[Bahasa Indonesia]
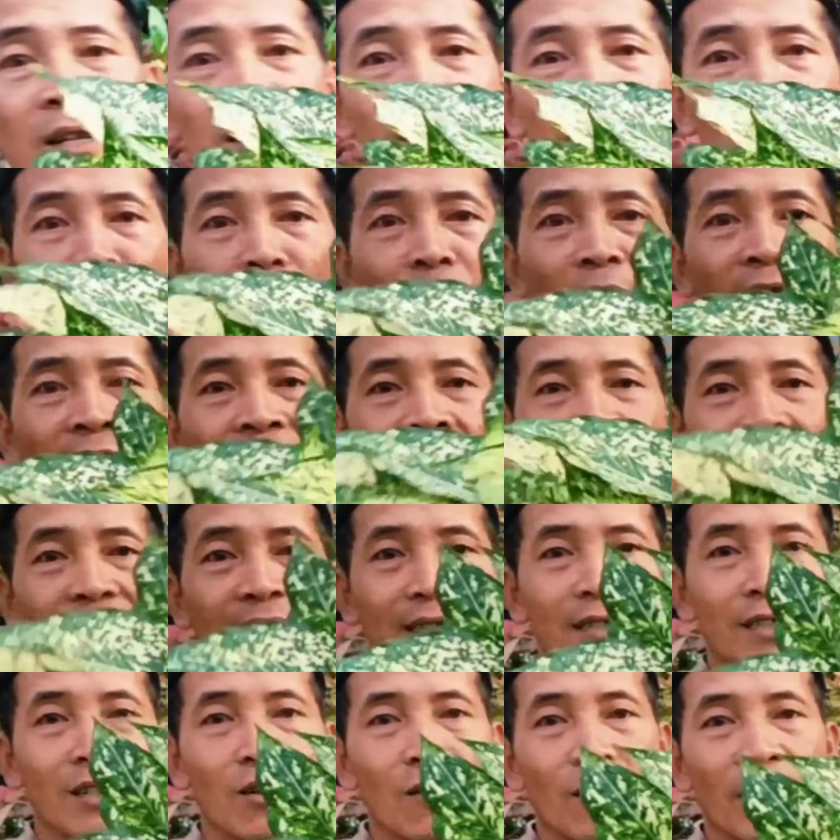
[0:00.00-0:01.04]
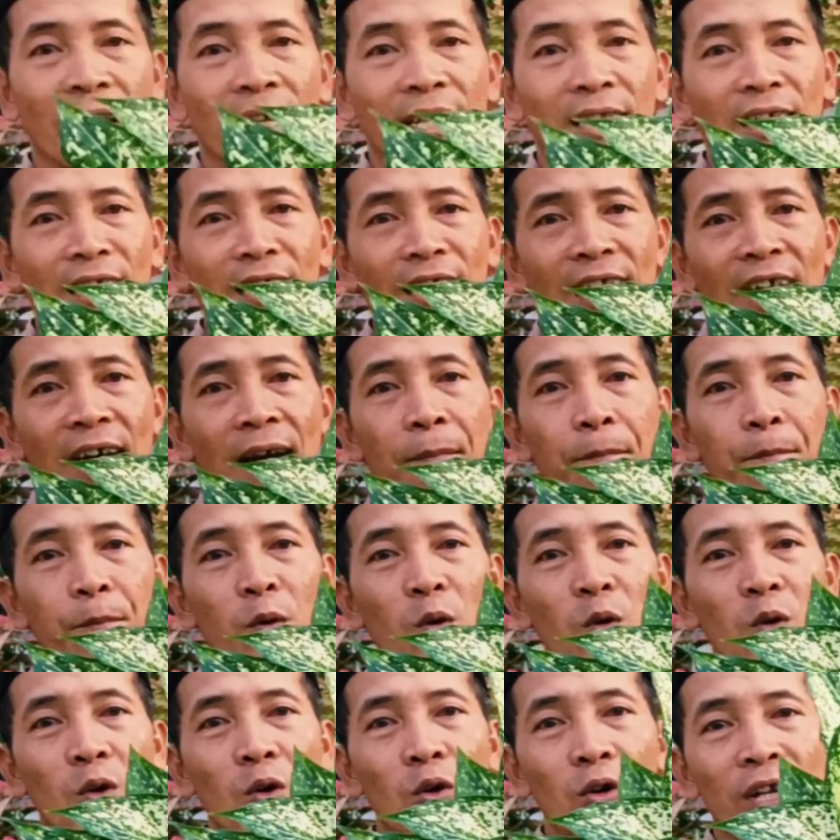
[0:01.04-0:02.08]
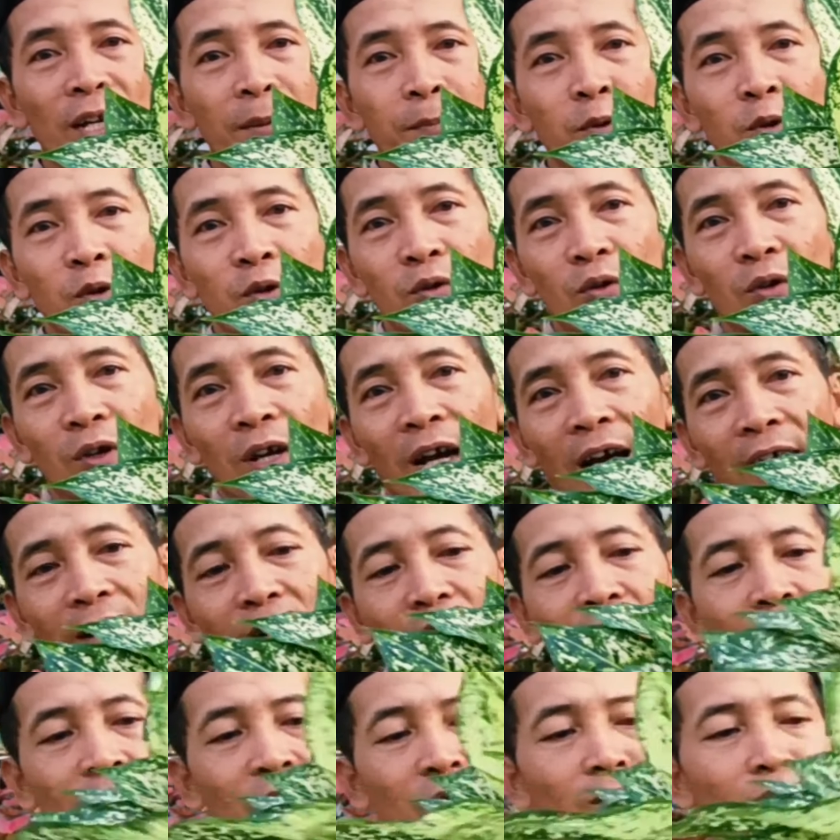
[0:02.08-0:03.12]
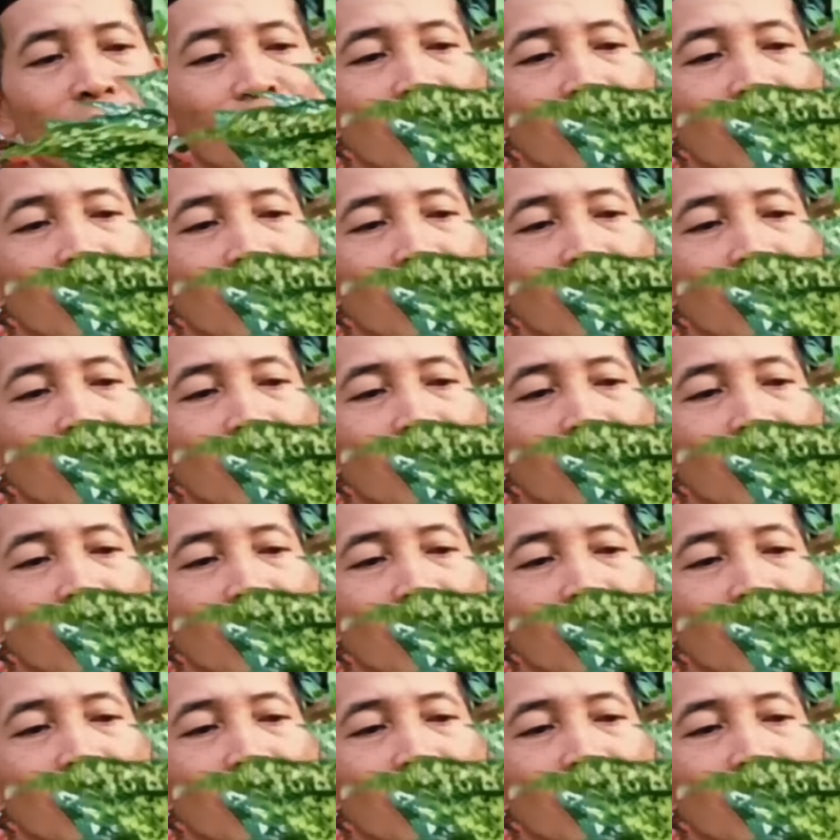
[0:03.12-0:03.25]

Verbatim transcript: Senoet, senoet 60.000 juga ya.